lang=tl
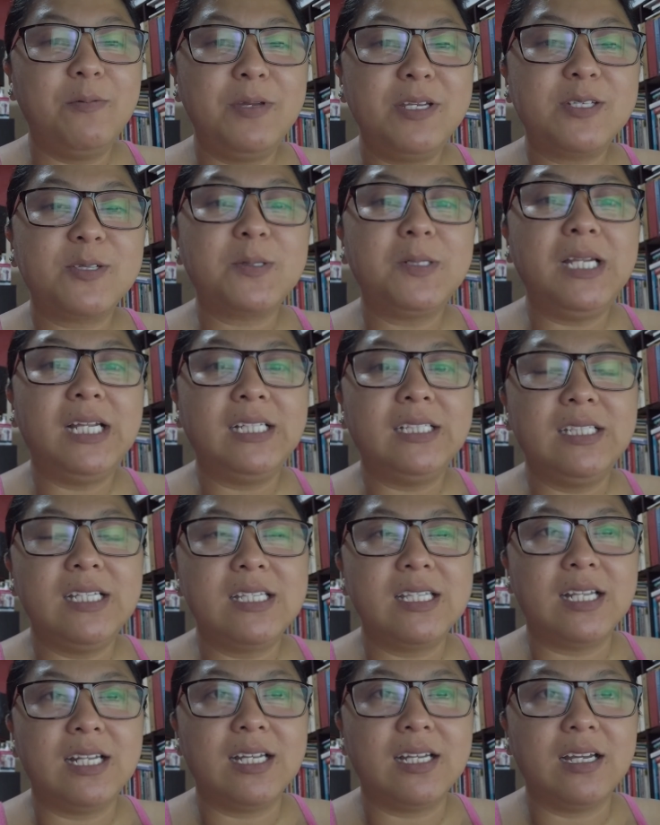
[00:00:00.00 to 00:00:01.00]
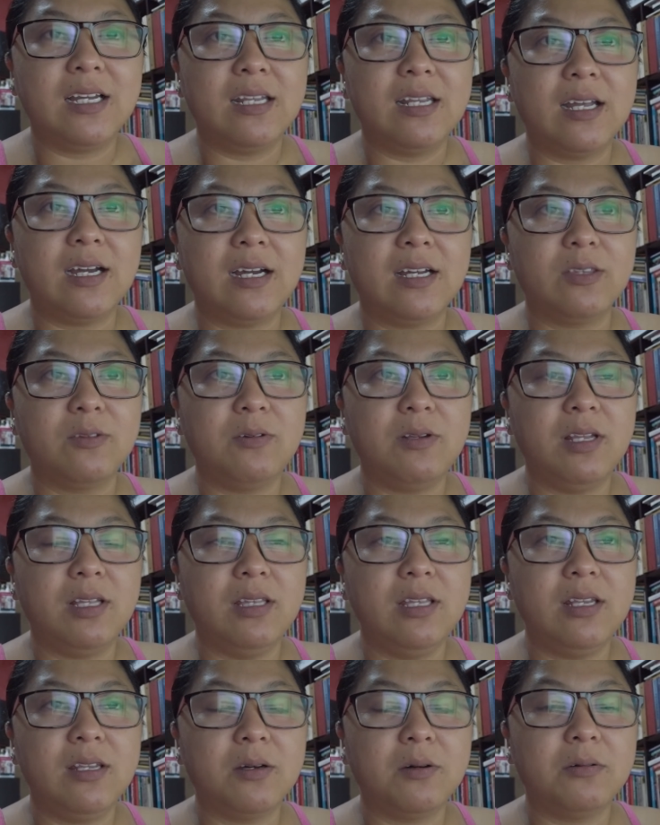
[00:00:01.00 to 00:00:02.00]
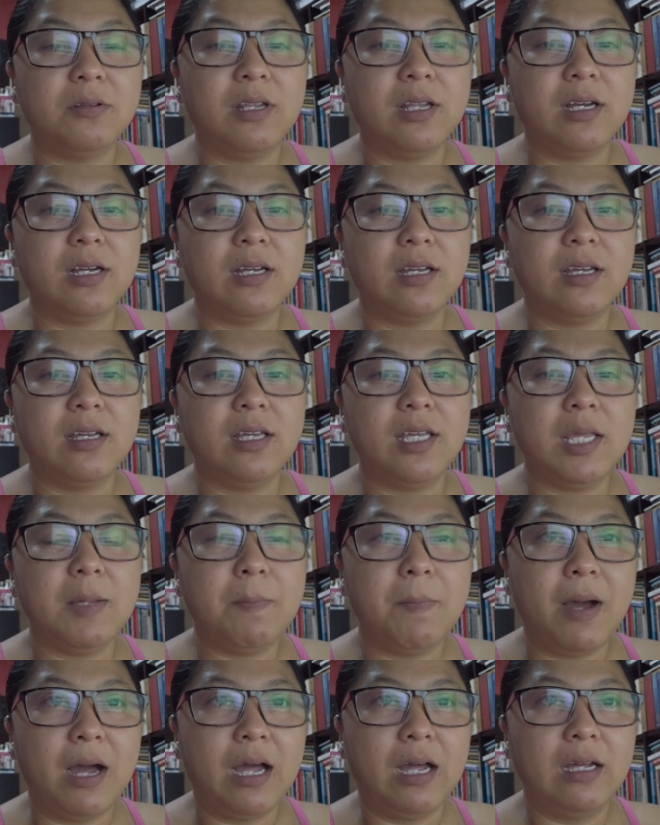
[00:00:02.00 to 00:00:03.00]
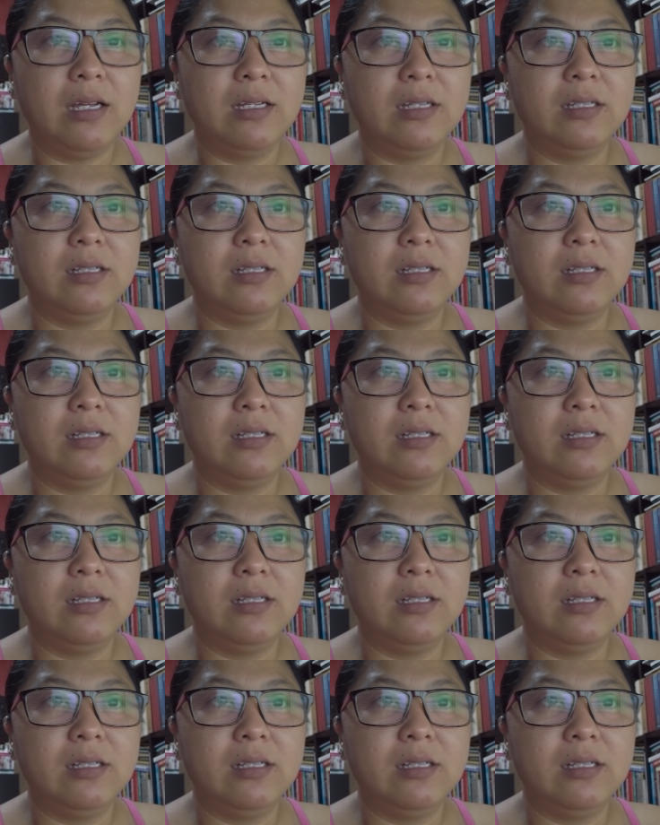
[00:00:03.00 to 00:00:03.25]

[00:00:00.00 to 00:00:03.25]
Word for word: wish ko lang din talaga na katulad din ako ng iba.